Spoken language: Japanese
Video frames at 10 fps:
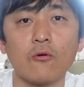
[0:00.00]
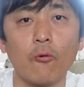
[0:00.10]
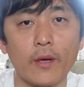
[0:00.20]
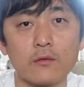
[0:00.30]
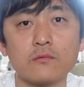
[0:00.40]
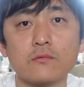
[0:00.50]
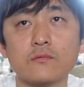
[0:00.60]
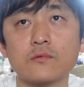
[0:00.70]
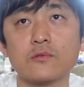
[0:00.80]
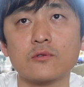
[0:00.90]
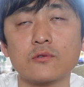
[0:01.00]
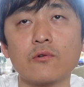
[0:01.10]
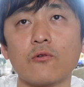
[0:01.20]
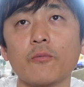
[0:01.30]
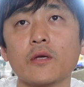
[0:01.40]
褒めるす
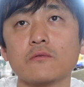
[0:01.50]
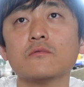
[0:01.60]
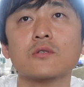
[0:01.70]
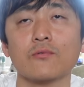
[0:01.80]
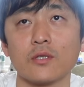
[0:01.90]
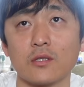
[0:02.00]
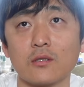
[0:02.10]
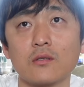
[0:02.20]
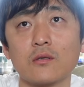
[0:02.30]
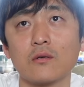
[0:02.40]
ごい褒める基本的に